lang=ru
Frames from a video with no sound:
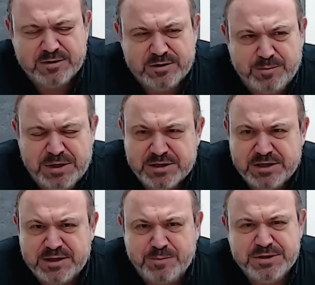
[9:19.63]
Дыбенко
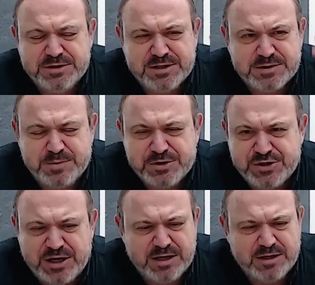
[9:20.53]
напился,
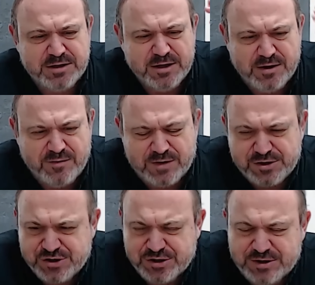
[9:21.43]
сбежал,
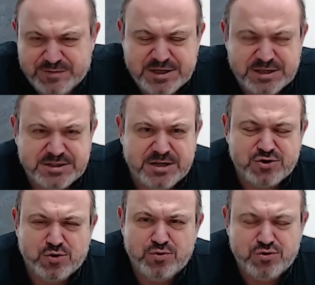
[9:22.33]
Ворошилов сказал,
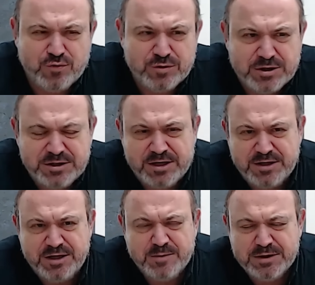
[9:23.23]
что ничего в этот день
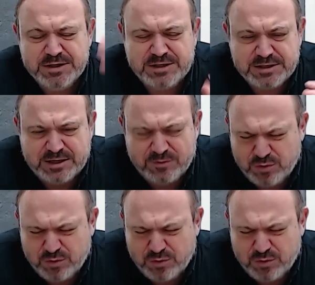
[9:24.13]
не было и так далее.